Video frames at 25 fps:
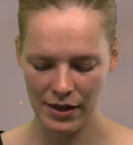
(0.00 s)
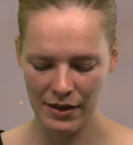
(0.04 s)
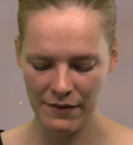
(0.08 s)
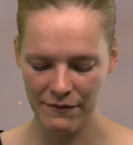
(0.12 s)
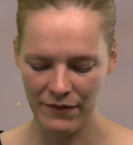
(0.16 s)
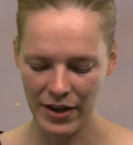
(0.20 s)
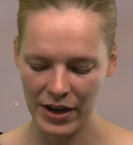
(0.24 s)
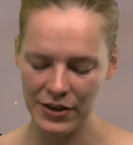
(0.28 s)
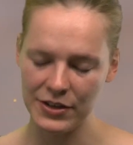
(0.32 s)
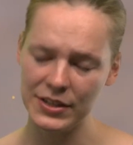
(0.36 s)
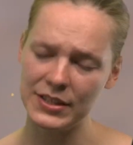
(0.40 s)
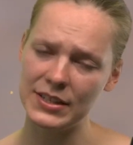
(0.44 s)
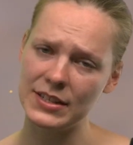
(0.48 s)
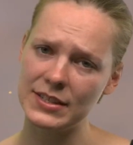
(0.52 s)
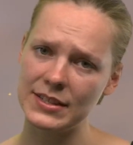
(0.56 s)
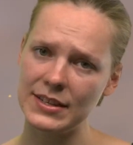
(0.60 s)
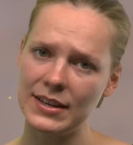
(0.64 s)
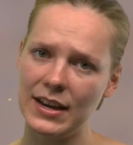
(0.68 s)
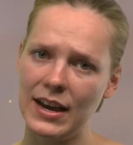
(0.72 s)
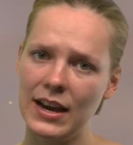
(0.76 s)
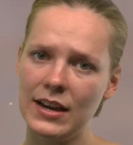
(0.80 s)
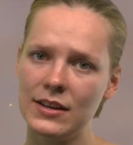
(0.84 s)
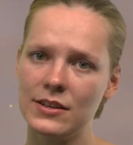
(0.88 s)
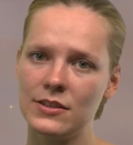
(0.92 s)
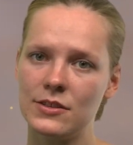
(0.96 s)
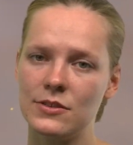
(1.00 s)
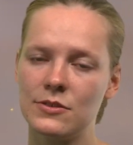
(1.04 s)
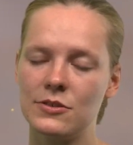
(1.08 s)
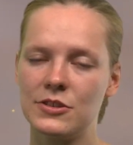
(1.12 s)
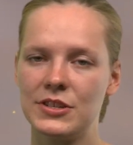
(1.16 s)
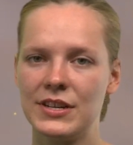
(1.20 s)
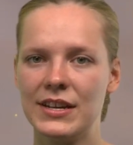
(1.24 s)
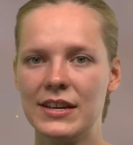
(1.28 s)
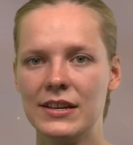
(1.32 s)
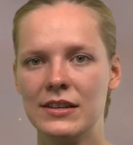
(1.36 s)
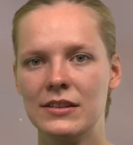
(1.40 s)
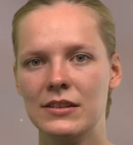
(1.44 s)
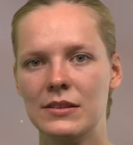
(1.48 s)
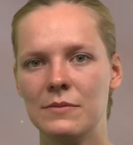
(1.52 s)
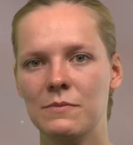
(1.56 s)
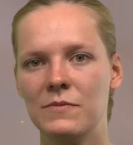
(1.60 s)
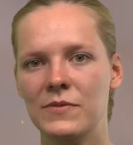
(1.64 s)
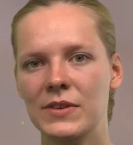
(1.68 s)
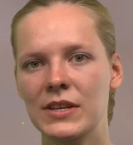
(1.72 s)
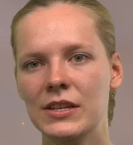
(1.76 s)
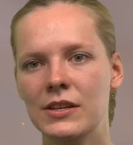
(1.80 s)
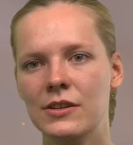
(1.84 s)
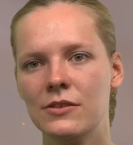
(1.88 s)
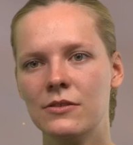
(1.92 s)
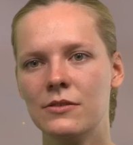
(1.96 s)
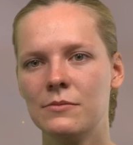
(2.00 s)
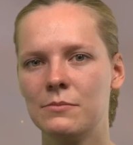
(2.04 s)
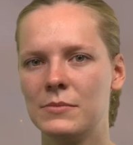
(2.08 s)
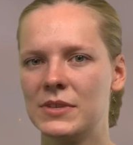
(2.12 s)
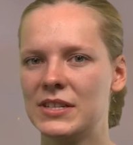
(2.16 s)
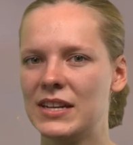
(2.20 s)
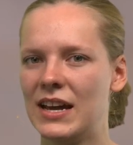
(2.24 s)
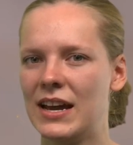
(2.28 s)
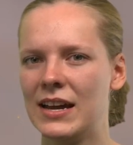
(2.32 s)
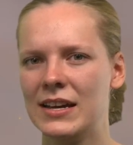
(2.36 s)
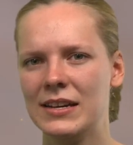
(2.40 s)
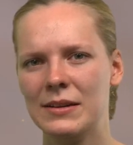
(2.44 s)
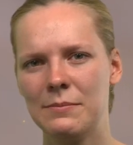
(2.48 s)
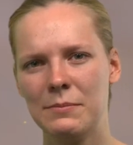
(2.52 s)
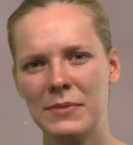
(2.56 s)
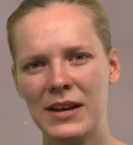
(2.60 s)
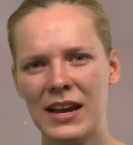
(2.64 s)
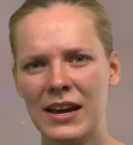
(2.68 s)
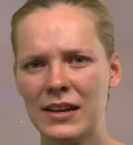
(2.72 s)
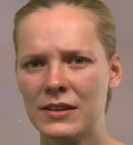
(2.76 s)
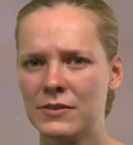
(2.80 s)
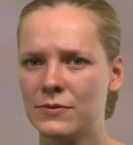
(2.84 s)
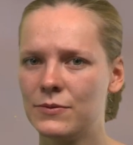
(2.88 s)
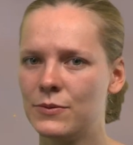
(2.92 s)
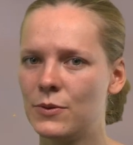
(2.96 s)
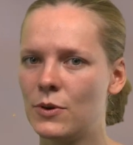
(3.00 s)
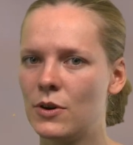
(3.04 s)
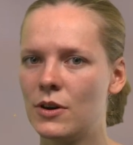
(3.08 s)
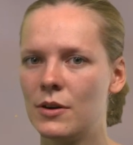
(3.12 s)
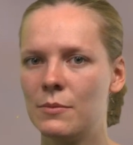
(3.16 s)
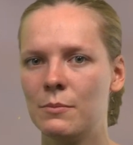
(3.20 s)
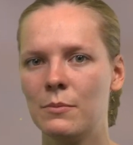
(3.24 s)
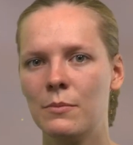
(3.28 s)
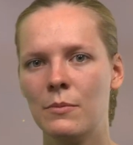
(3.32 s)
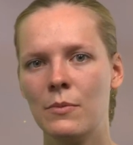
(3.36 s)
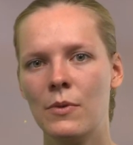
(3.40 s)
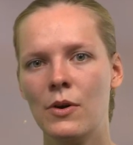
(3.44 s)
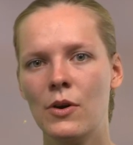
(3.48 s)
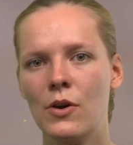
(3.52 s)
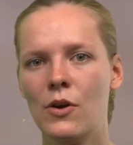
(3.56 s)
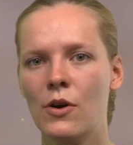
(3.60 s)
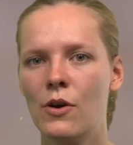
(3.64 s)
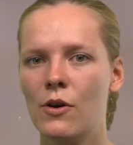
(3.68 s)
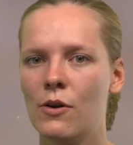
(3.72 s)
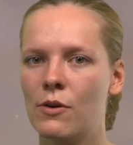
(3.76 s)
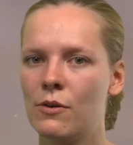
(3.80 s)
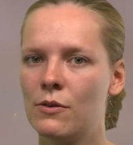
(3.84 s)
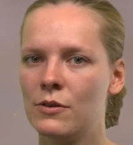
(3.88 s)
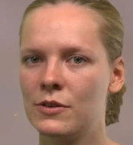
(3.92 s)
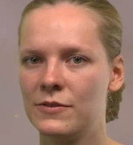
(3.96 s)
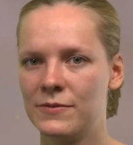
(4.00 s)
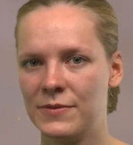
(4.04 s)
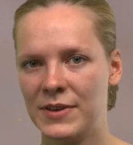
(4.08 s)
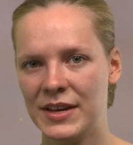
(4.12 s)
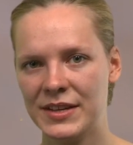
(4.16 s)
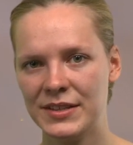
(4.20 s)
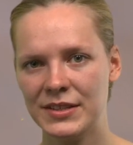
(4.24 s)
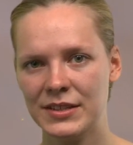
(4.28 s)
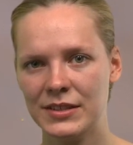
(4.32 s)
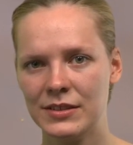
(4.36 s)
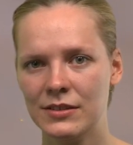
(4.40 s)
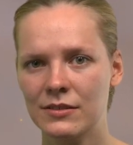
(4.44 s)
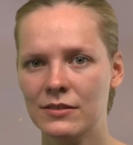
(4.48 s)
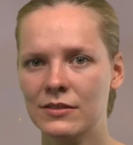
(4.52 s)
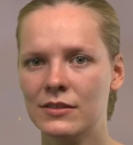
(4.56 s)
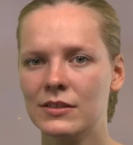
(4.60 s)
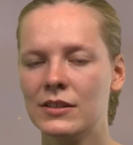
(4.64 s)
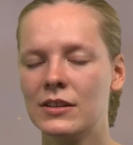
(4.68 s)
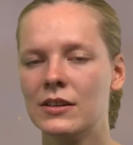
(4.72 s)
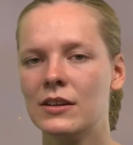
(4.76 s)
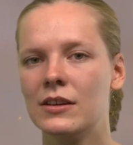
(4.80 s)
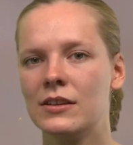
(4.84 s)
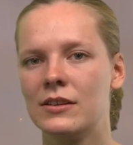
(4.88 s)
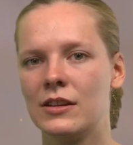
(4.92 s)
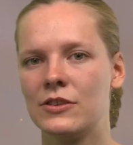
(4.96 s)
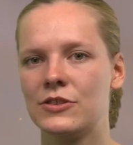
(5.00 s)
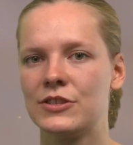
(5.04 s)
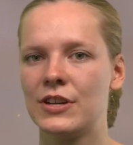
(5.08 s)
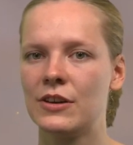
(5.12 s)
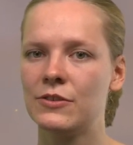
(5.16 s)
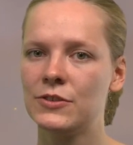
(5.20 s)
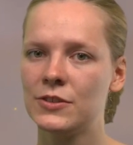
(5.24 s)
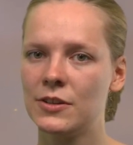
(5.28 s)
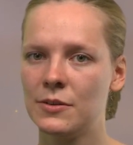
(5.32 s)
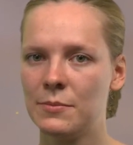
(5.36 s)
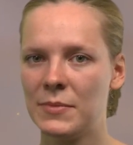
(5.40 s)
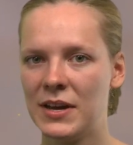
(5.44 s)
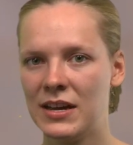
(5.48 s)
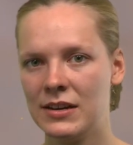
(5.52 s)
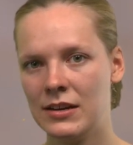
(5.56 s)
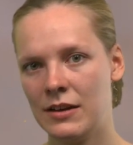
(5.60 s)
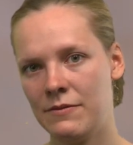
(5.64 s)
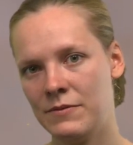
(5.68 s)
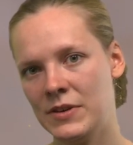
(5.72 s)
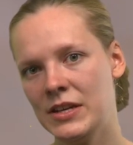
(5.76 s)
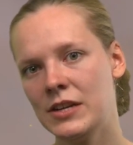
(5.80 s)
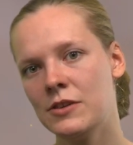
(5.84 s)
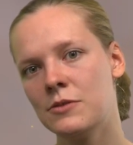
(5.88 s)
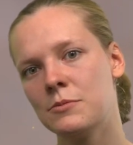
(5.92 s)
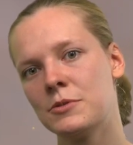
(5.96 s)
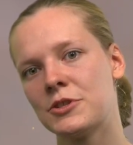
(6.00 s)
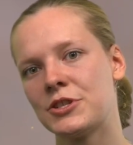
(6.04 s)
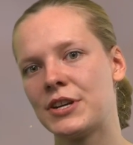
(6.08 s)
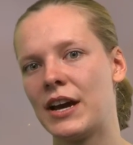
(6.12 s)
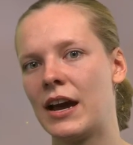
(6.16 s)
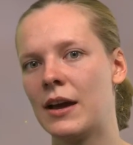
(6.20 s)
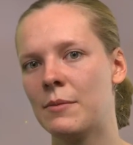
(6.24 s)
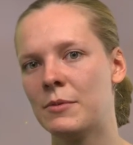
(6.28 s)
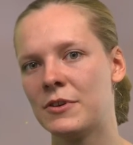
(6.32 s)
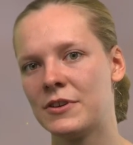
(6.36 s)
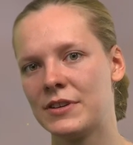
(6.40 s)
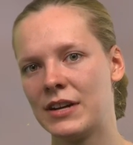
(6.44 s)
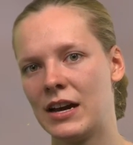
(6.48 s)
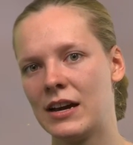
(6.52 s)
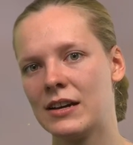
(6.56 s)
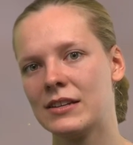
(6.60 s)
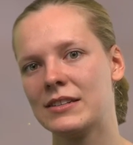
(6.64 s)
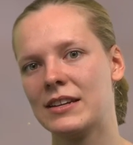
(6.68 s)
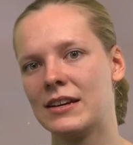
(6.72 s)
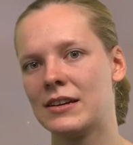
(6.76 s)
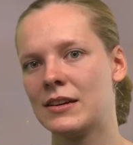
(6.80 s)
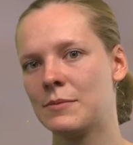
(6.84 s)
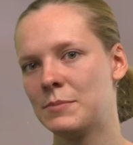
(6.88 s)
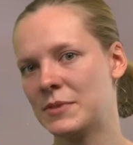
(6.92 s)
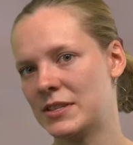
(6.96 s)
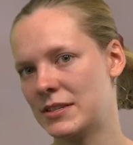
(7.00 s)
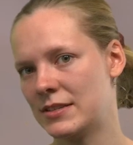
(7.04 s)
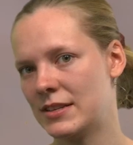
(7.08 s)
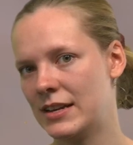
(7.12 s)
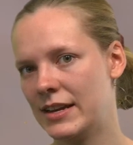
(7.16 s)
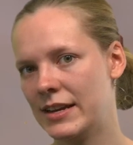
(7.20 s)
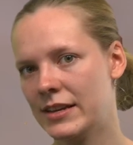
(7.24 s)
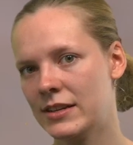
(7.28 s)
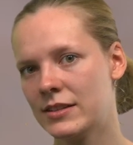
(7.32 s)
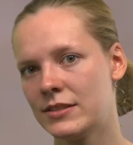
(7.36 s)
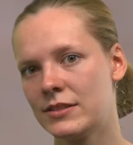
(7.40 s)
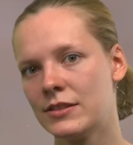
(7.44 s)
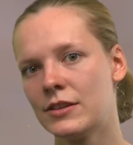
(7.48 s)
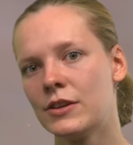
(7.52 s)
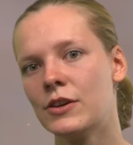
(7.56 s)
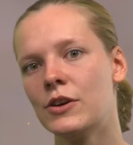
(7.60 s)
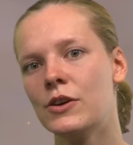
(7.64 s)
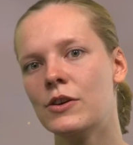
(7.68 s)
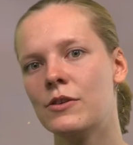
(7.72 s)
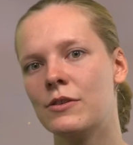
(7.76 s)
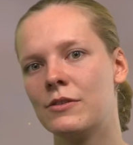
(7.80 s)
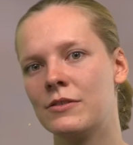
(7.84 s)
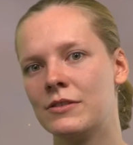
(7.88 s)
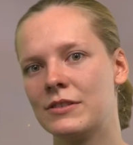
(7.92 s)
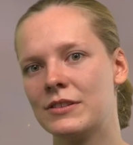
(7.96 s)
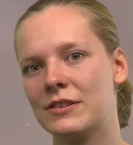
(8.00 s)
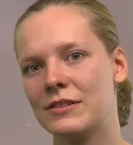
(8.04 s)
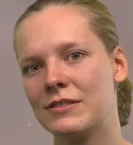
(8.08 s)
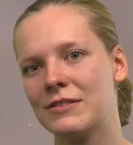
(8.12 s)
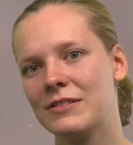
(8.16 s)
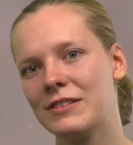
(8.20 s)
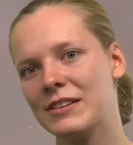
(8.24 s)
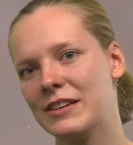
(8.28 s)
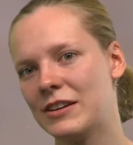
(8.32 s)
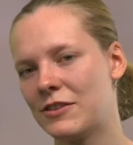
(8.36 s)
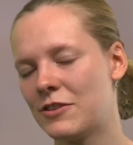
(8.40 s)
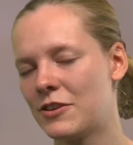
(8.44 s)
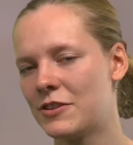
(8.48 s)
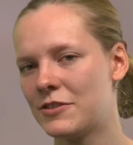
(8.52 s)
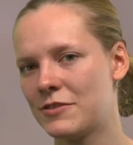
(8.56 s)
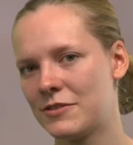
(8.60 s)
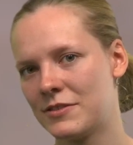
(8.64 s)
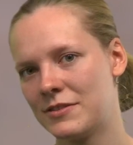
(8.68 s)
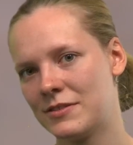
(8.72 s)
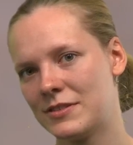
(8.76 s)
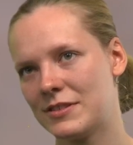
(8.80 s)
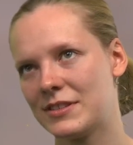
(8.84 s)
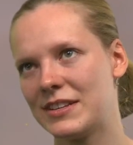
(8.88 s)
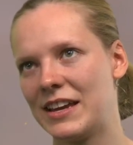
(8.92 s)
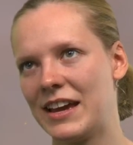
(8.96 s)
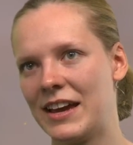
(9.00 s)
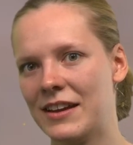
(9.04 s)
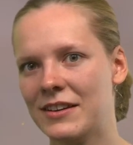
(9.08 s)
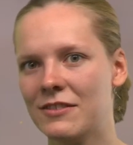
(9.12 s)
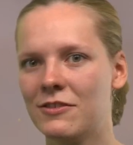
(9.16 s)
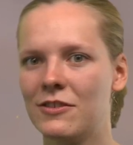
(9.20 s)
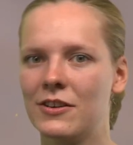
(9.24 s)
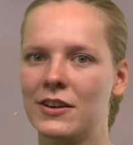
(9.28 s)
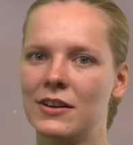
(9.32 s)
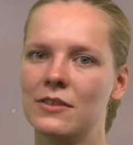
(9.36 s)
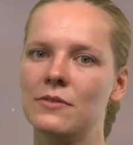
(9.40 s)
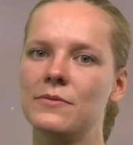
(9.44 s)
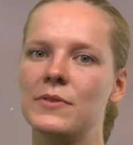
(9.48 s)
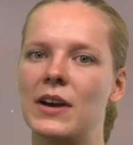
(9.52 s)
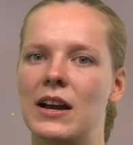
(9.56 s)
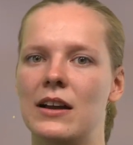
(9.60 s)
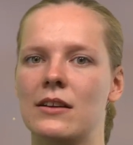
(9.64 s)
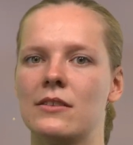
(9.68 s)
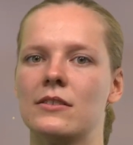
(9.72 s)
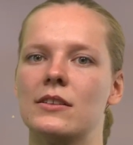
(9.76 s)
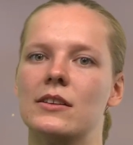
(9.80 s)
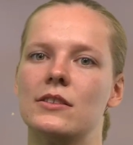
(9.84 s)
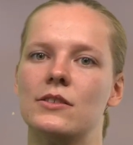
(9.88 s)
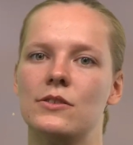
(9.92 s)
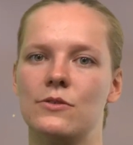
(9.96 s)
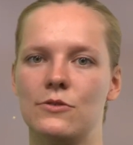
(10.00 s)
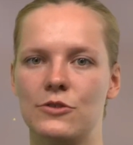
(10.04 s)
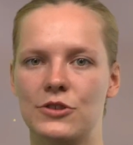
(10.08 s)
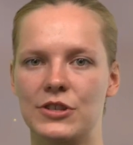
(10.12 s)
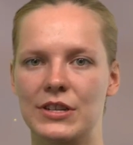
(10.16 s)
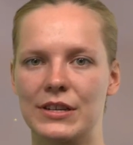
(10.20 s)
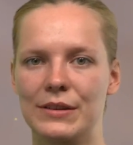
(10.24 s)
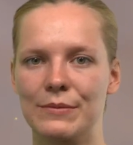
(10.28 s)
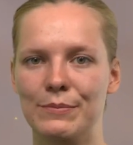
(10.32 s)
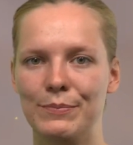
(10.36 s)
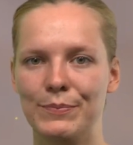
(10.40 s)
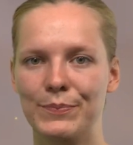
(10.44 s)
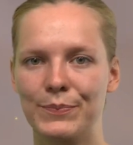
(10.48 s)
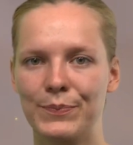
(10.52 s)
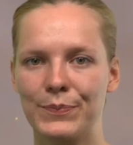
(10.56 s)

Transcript: War euch das gerade zu schnell in dem Video mit all den Plattformen und Fächern? Dann schaut nochmal in der Videobeschreibung nach, da gibt es Links und ihr könnt uns gerne eure Fragen dazu stellen.